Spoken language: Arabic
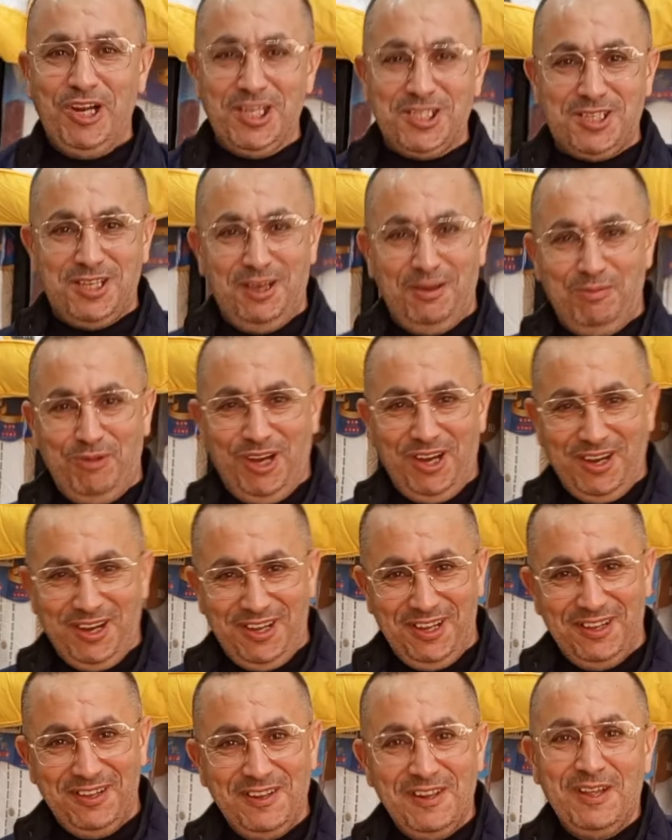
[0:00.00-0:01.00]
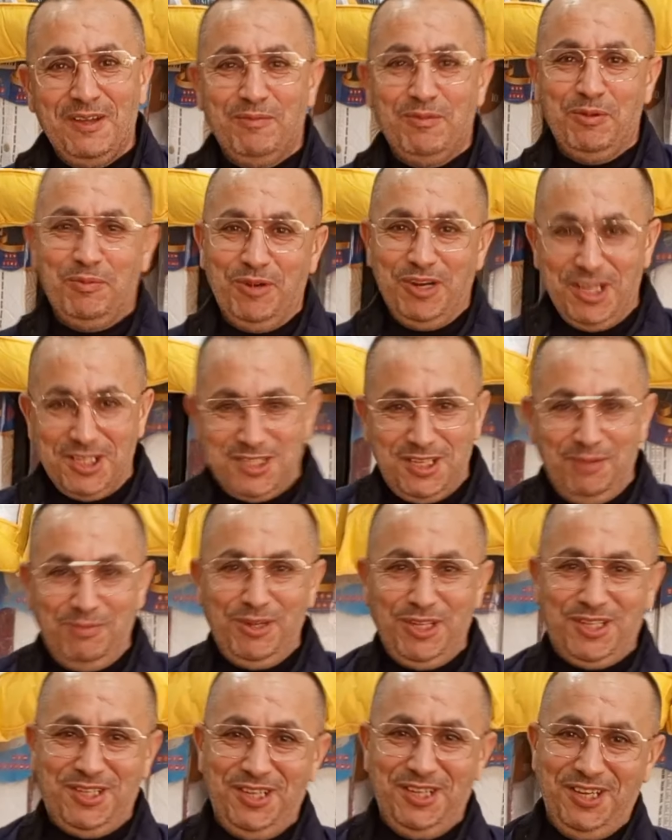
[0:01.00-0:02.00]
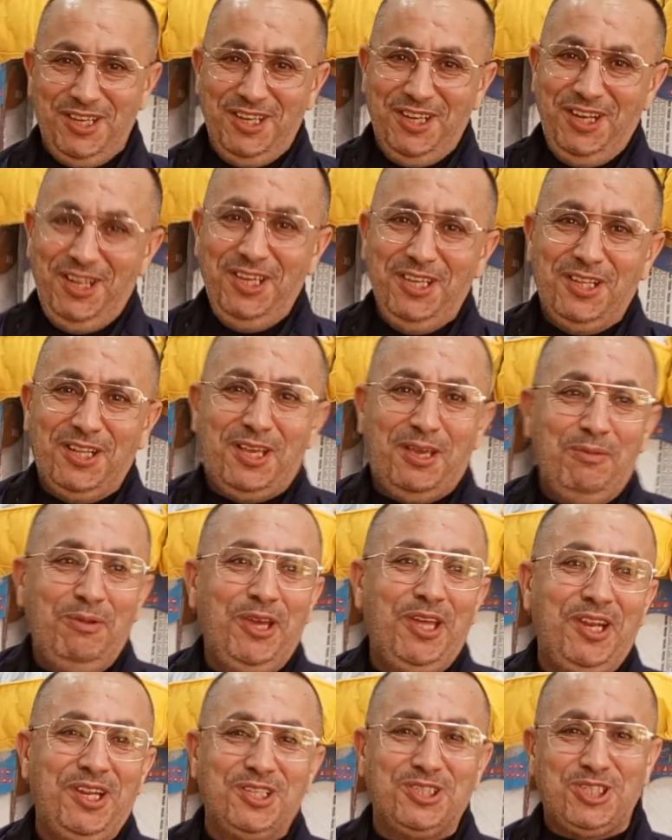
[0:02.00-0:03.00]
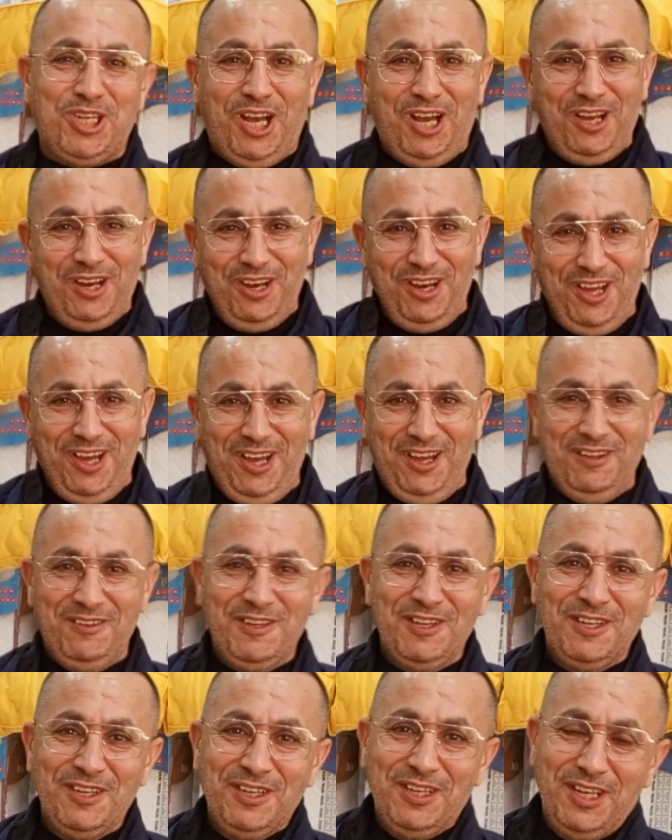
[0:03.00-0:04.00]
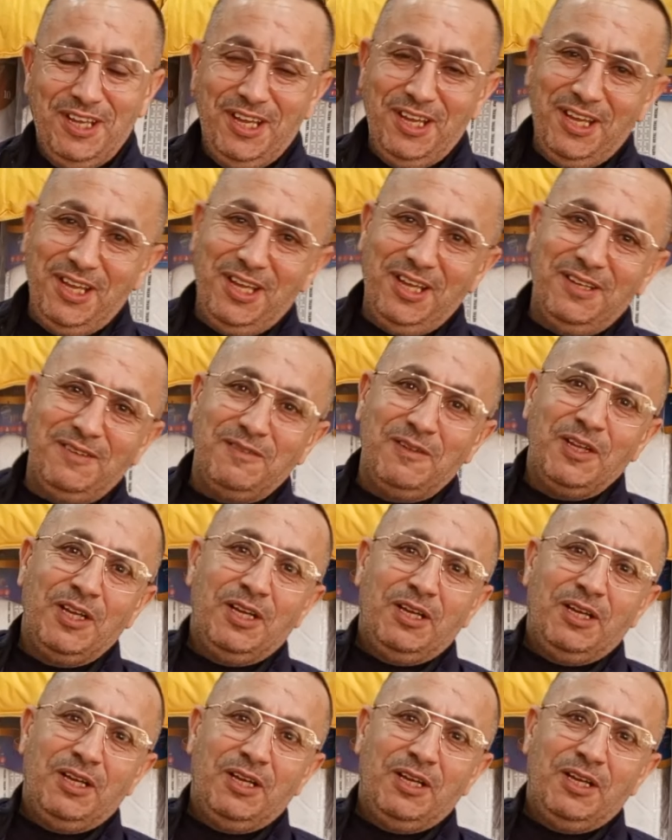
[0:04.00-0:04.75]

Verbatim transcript: مناسبه ما شاء الله بمناسبه العيد الكبير ان شاء الله ان شاء الله يا ربي